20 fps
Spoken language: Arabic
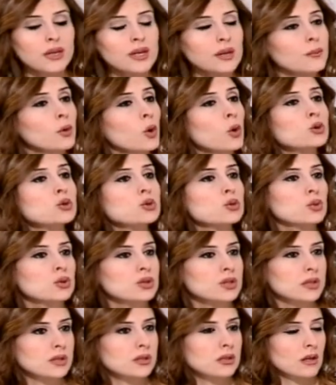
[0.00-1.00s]

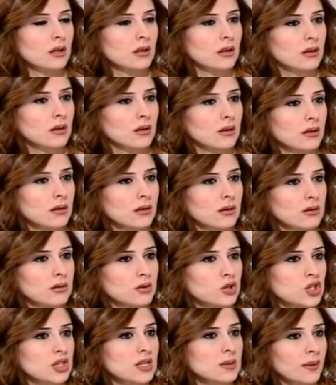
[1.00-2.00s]
بخصوص
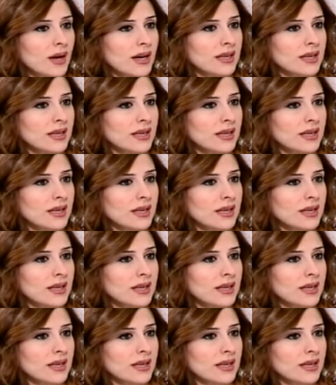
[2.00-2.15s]
شيء